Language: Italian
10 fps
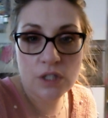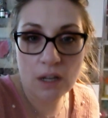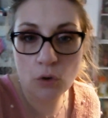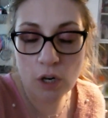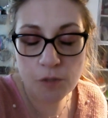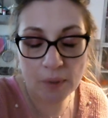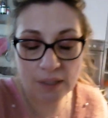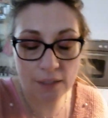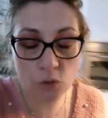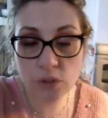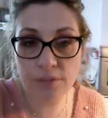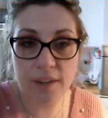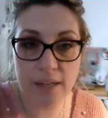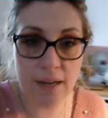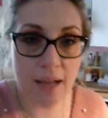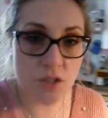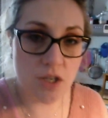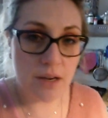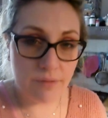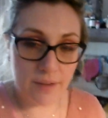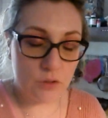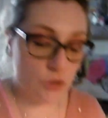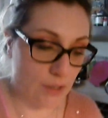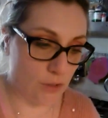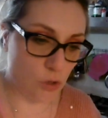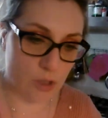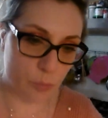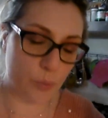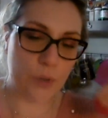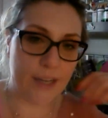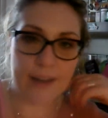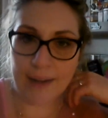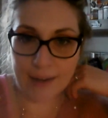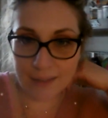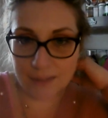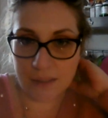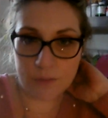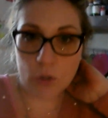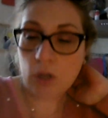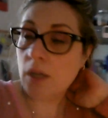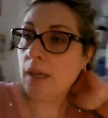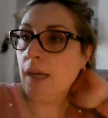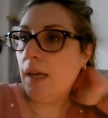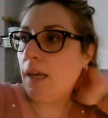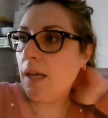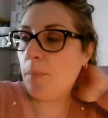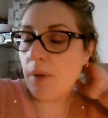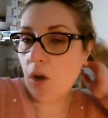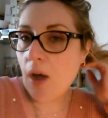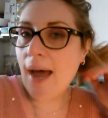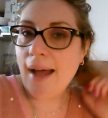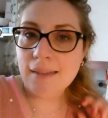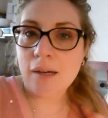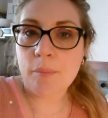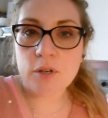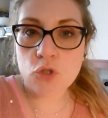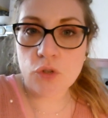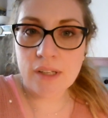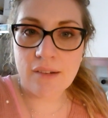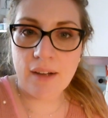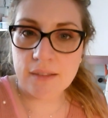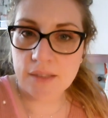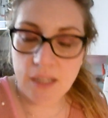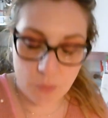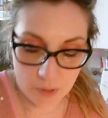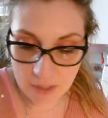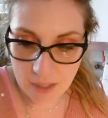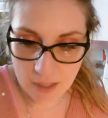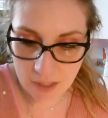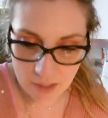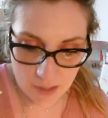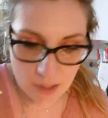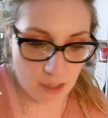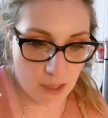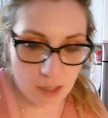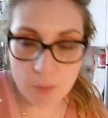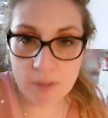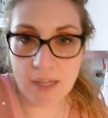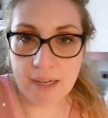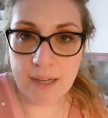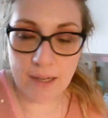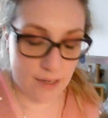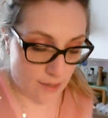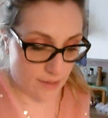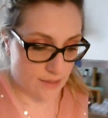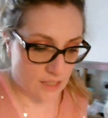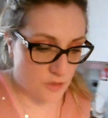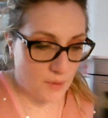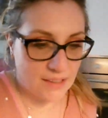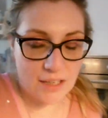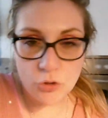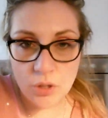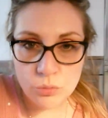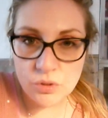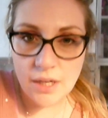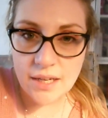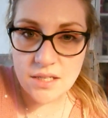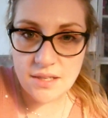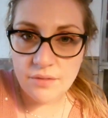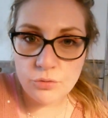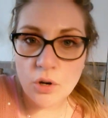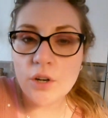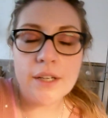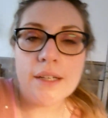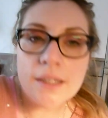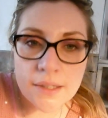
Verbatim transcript: sta ancora aspettando di fare i raggi, gli ha fatto intanto il tampone che è negativo, eh, però ha altre persone davanti e quindi, e quindi è lì che, che, sta aspettando, è inutile che stia fuori